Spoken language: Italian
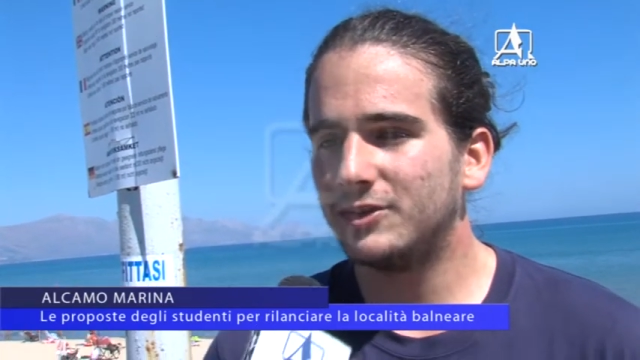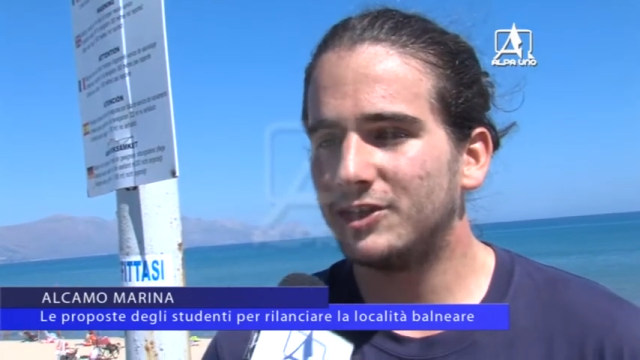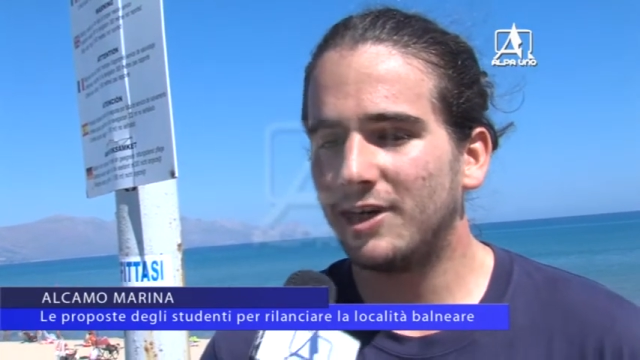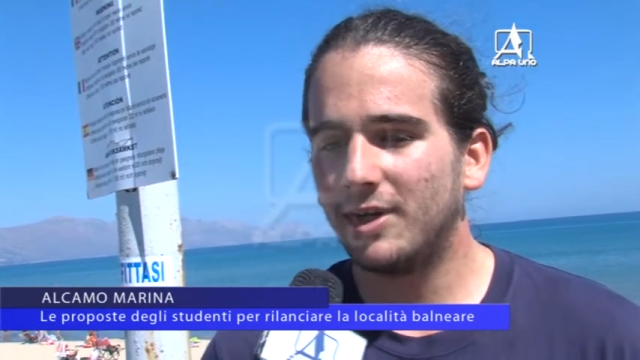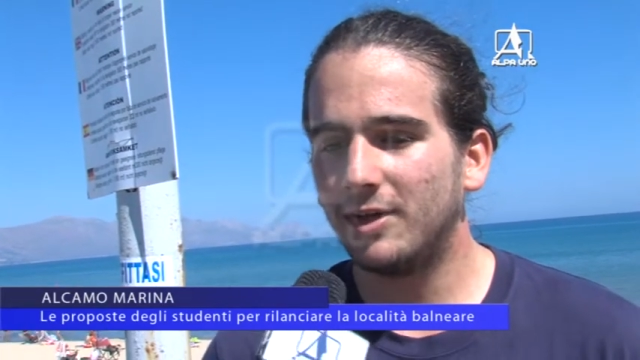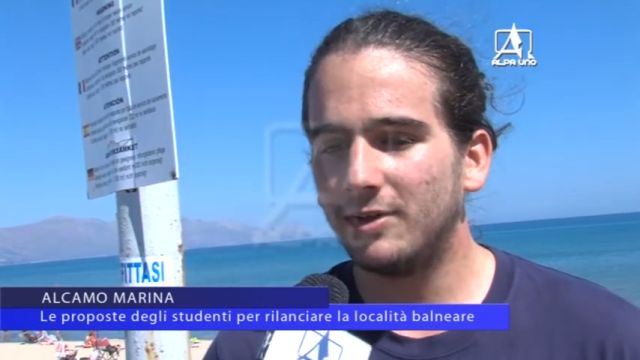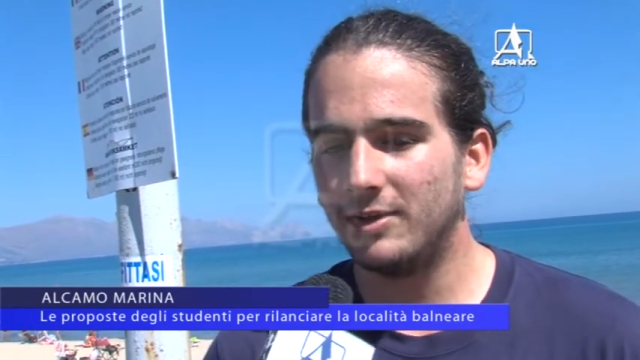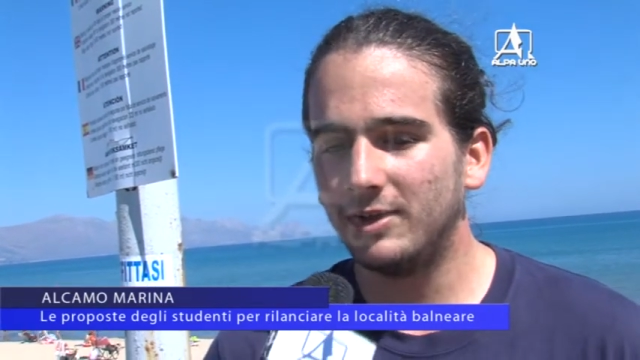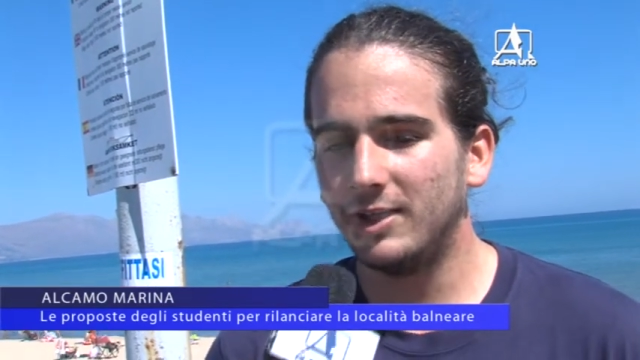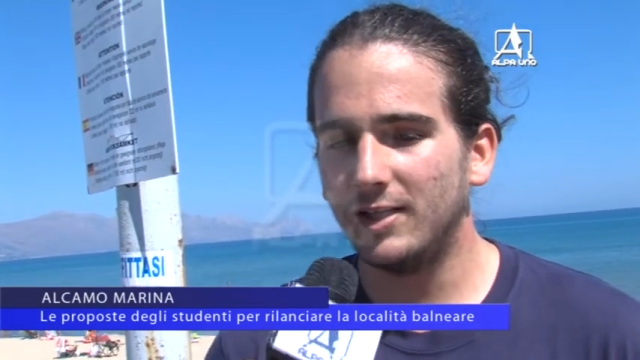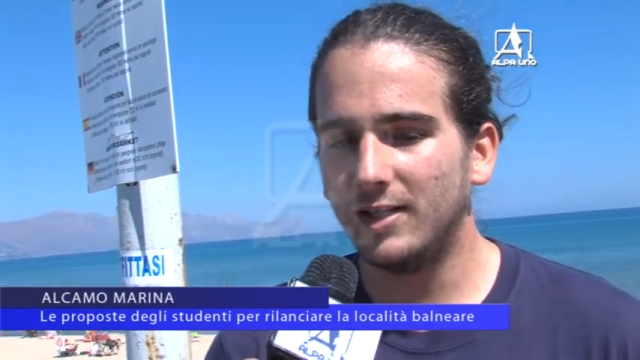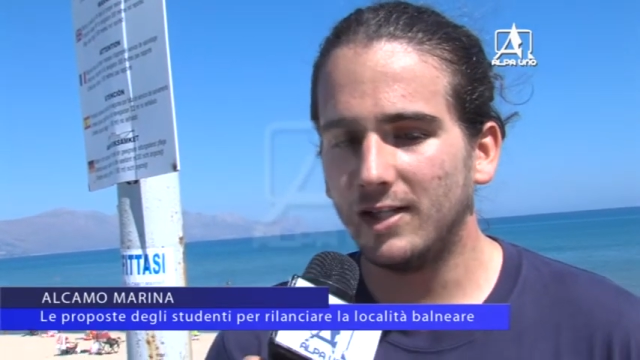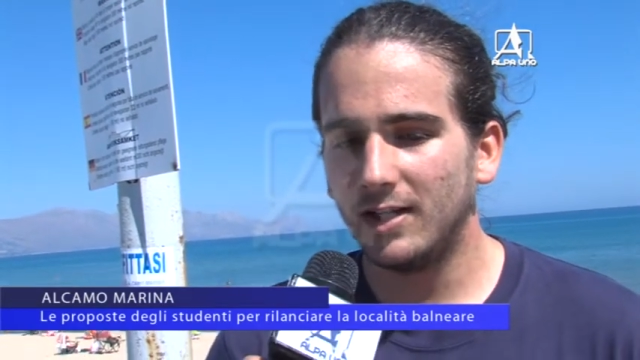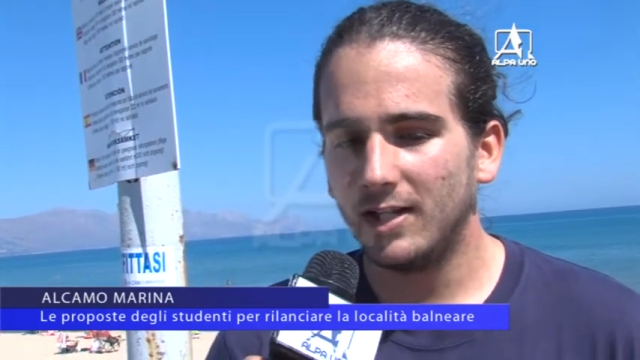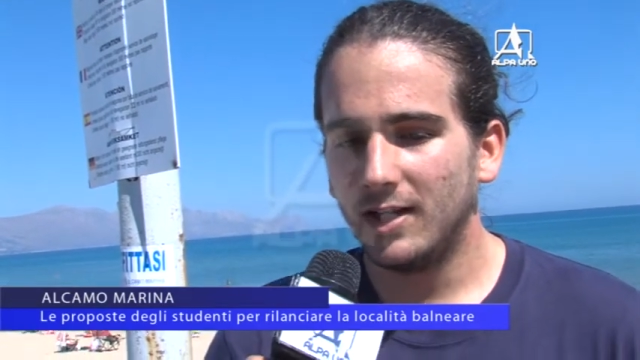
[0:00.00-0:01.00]
cercato
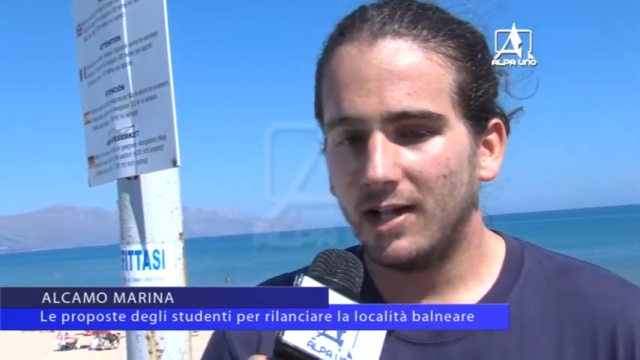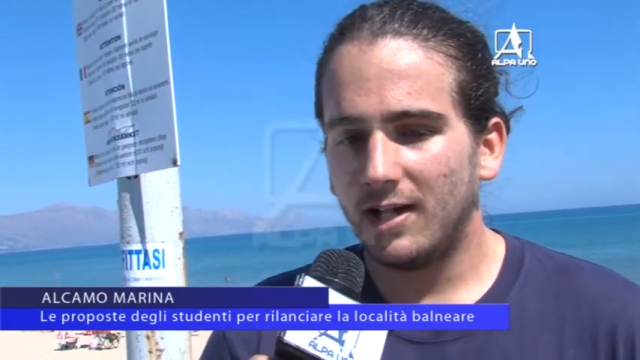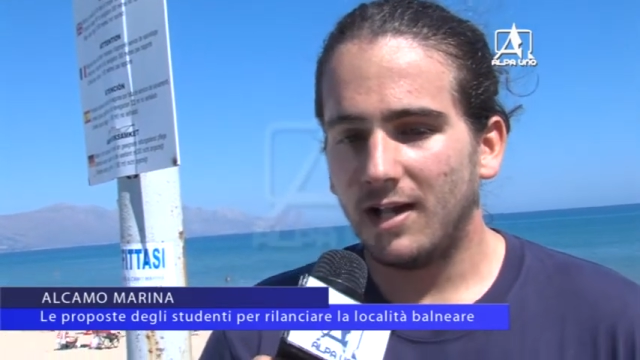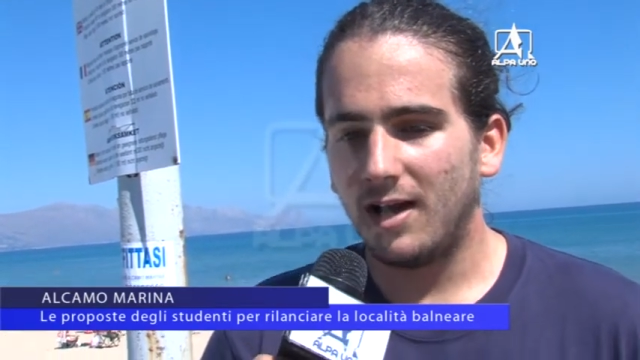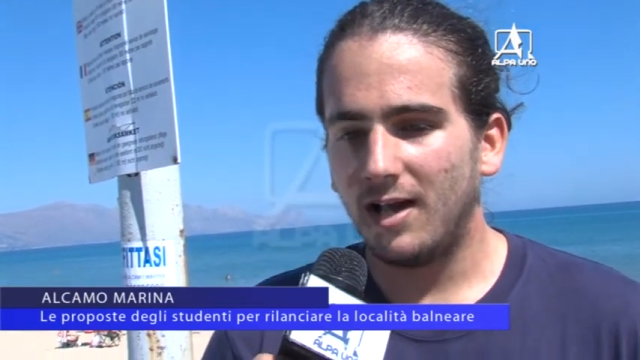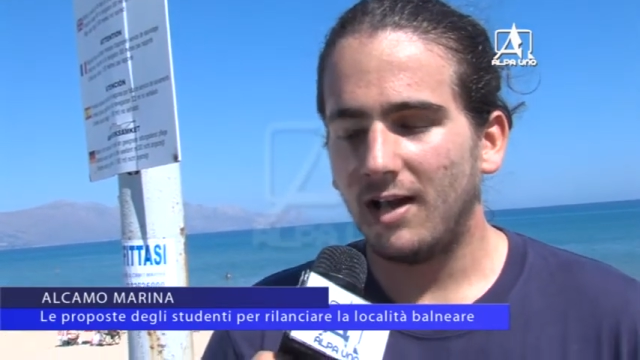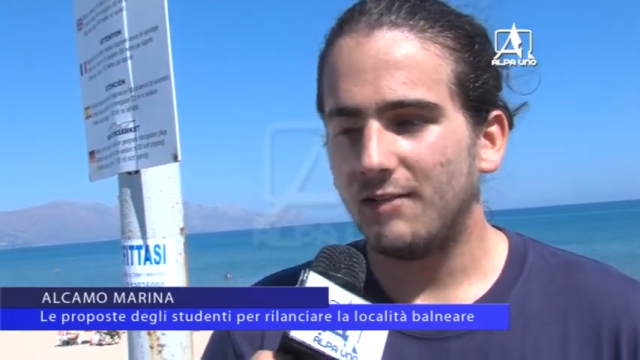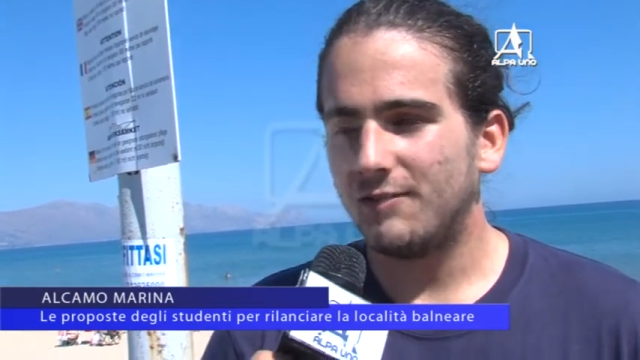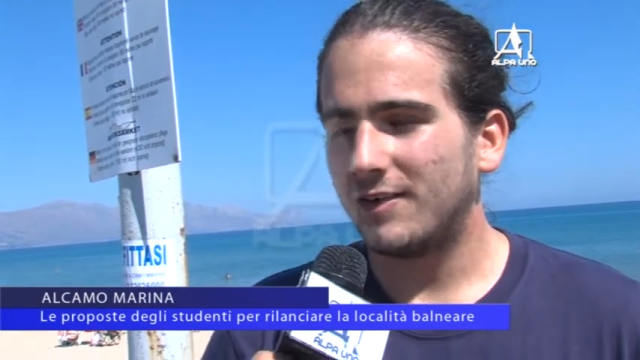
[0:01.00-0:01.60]
di eh,